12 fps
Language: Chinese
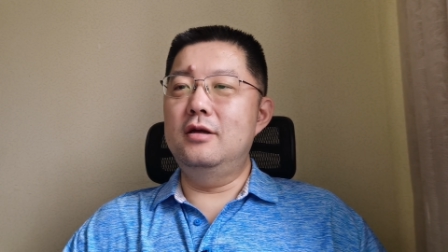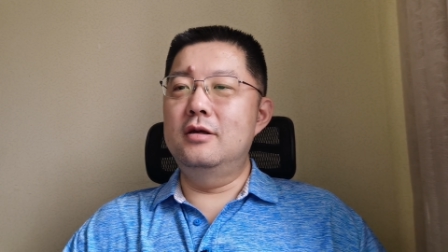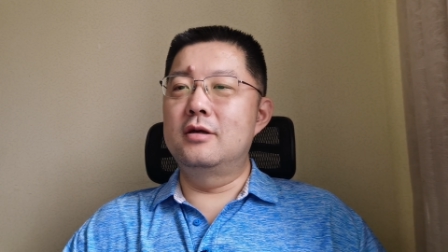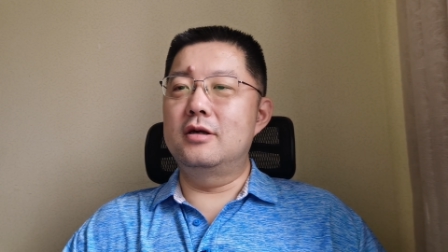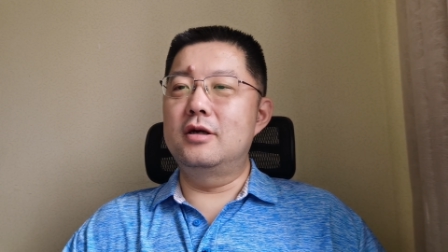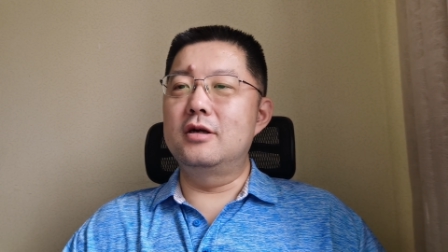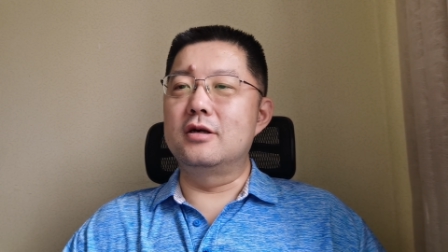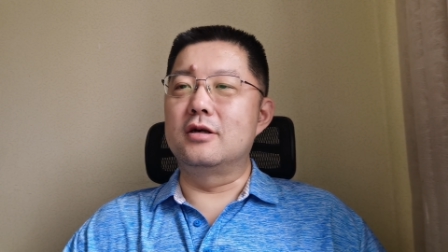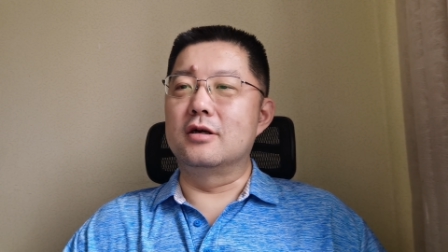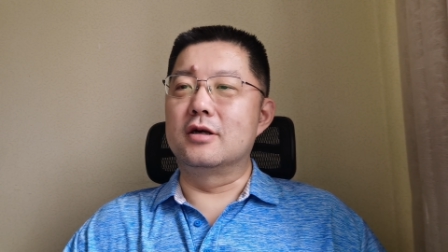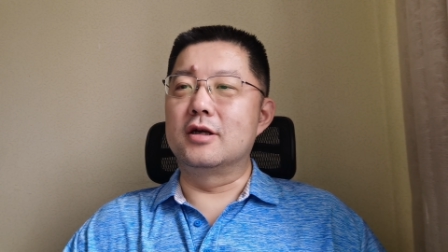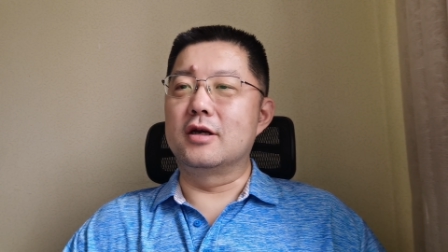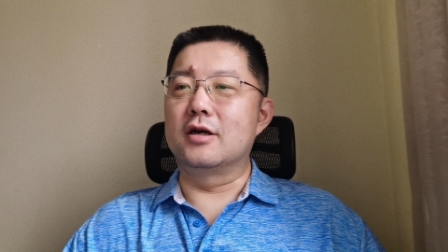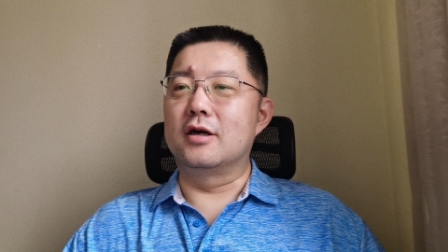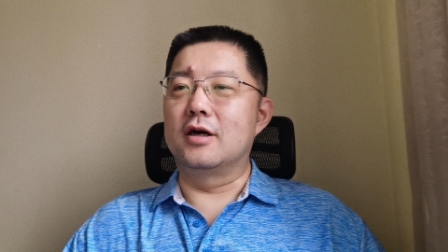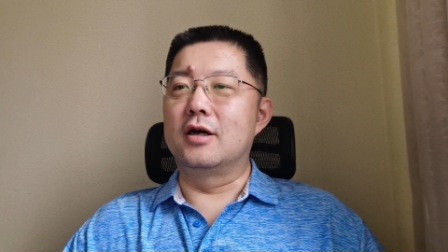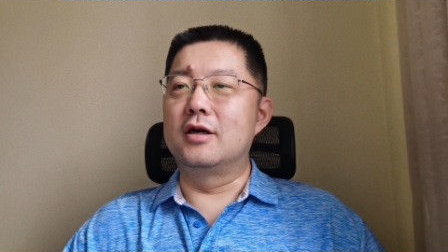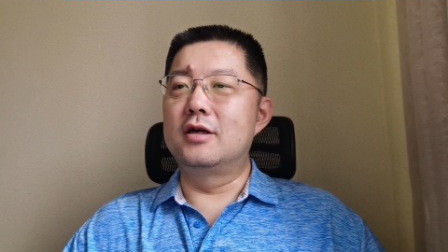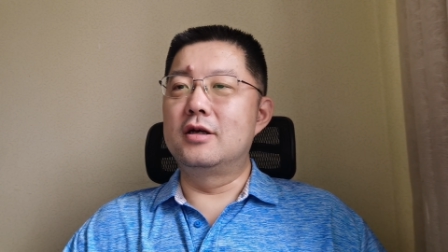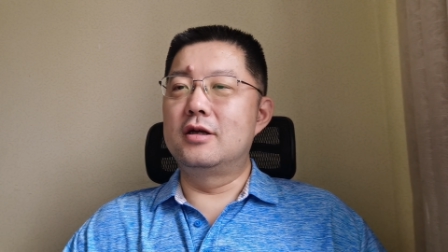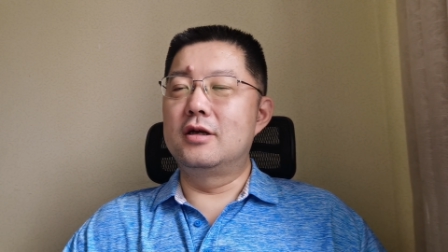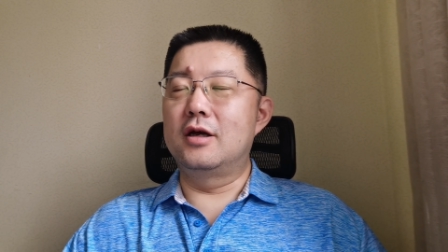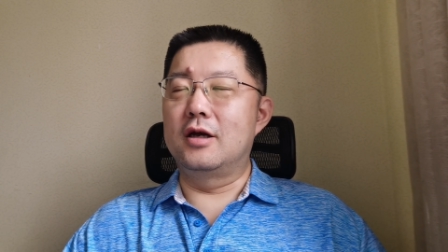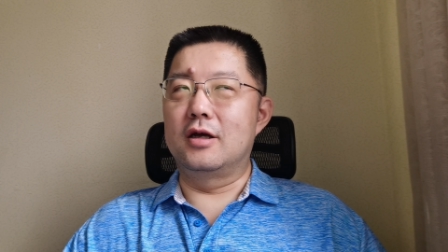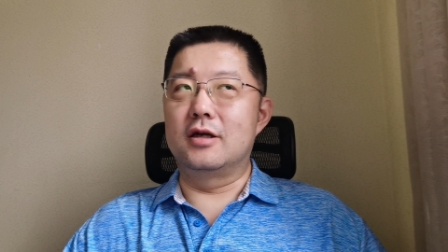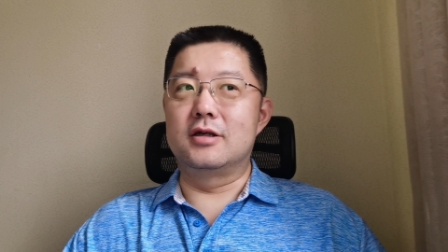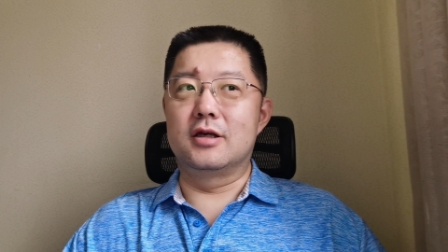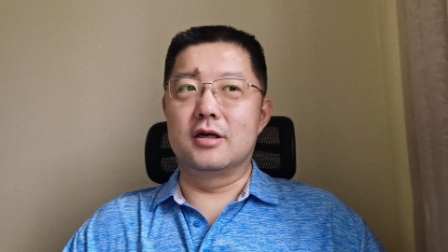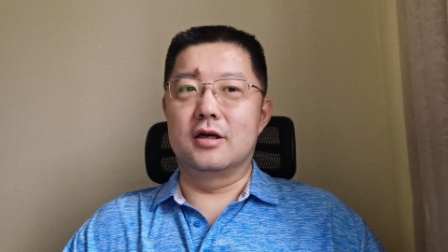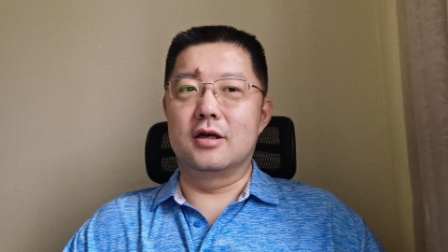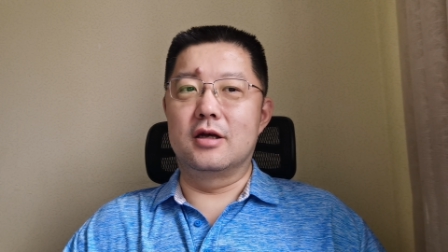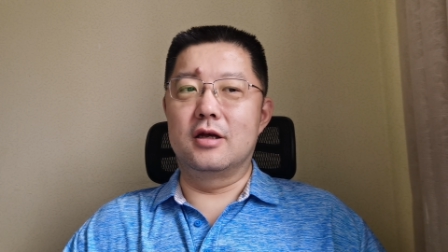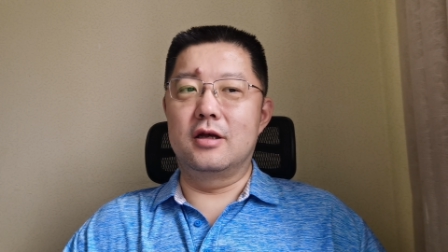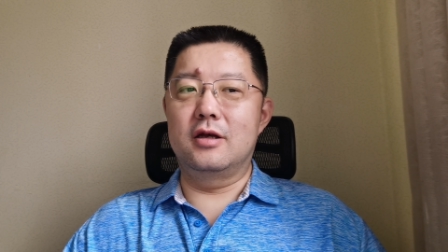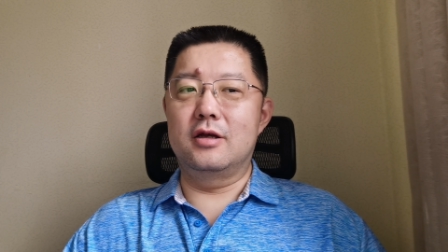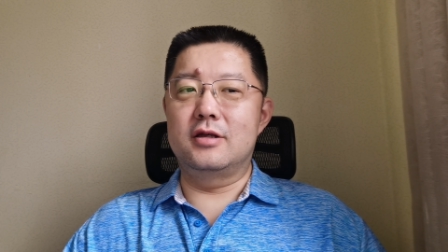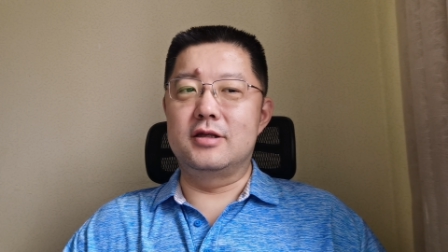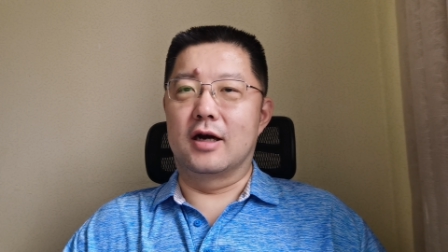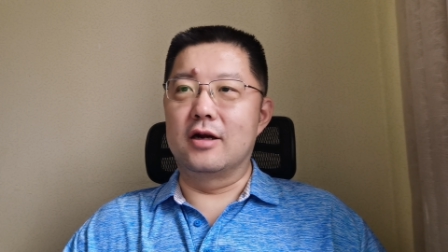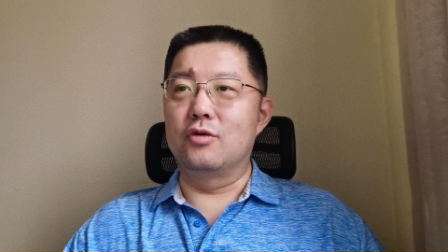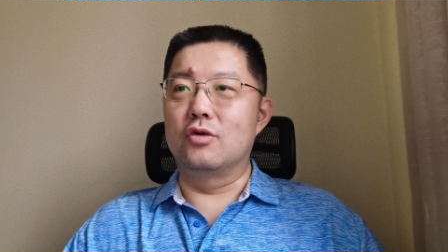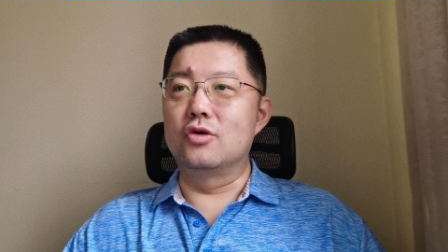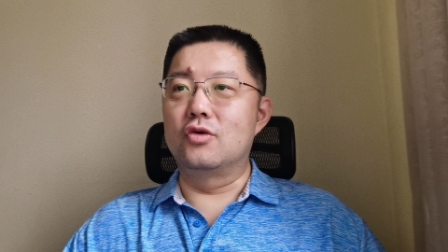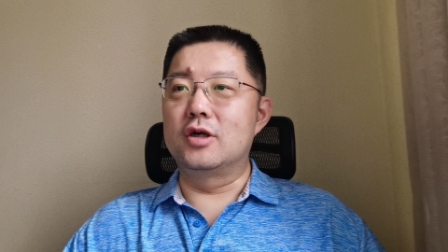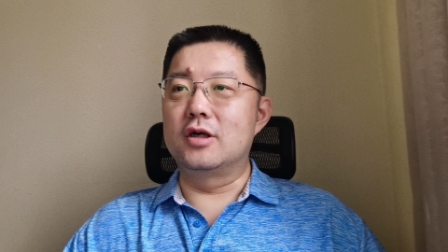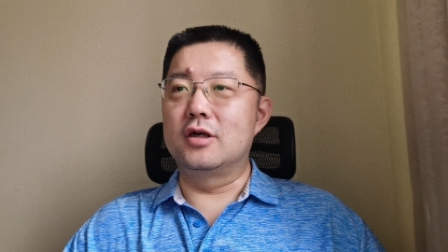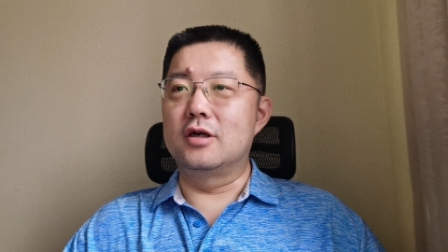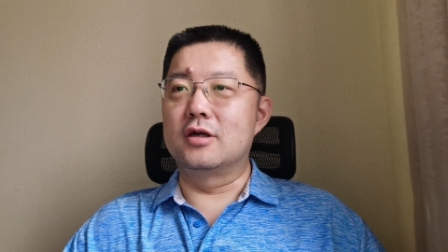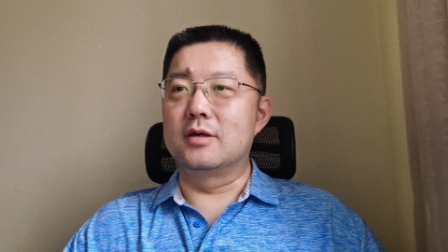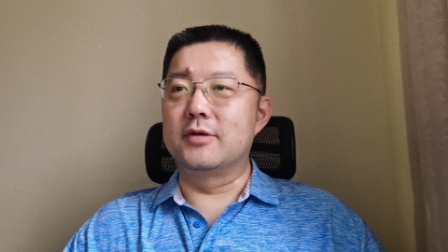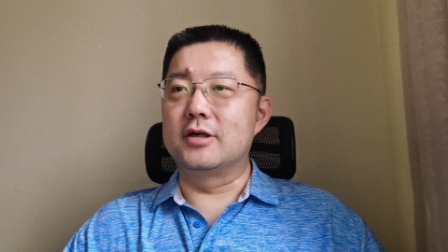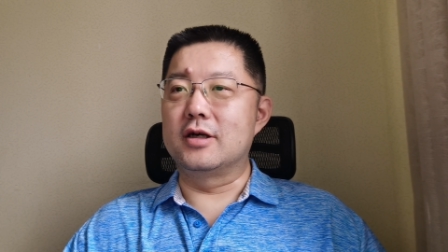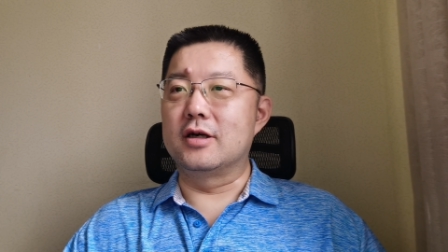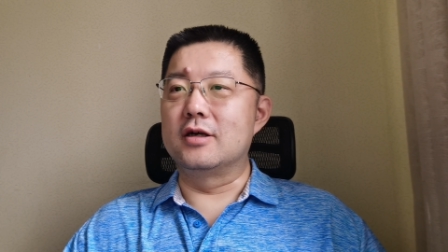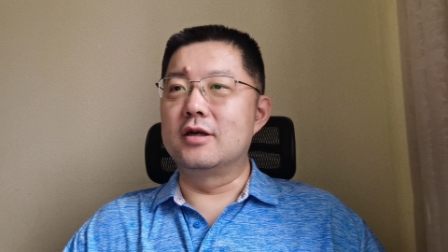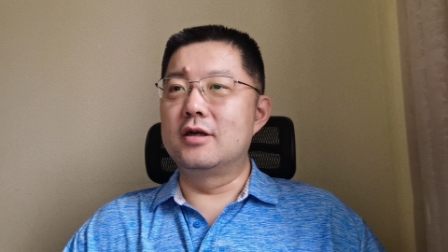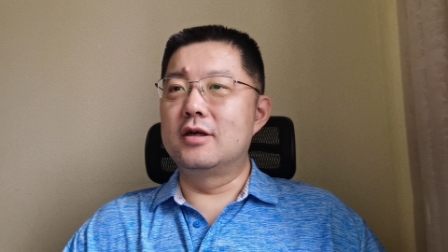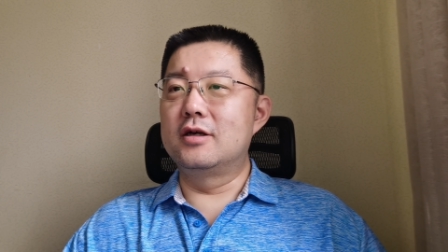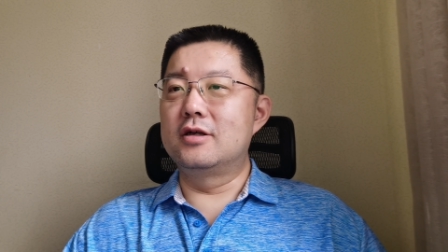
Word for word: 任何这个呃这个奖励活动、任何什么这个，